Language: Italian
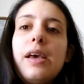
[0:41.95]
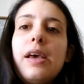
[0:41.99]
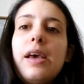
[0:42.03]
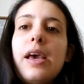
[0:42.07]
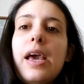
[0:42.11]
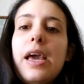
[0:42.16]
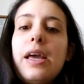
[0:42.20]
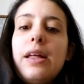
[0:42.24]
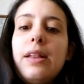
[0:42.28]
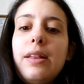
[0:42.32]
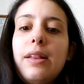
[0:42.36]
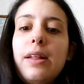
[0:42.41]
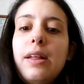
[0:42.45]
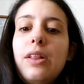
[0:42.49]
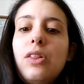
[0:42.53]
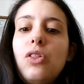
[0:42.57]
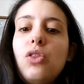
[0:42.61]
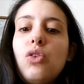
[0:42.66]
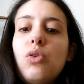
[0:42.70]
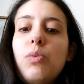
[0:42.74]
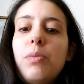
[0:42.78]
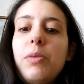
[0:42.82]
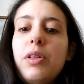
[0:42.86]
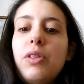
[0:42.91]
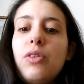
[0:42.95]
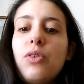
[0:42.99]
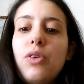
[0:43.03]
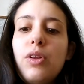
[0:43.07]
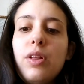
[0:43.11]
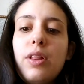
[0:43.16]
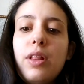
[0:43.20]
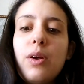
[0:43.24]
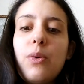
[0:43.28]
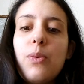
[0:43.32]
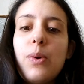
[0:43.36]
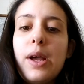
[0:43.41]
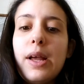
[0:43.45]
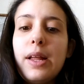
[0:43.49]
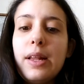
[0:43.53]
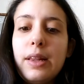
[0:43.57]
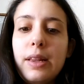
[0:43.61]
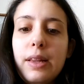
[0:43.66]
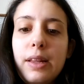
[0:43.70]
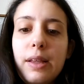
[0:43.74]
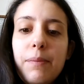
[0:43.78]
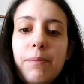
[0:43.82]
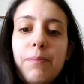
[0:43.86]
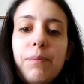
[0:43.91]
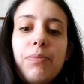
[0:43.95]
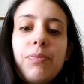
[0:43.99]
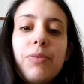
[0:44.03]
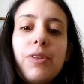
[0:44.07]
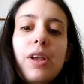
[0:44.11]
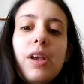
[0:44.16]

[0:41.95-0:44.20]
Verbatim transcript: E i sintomi sono i seguenti.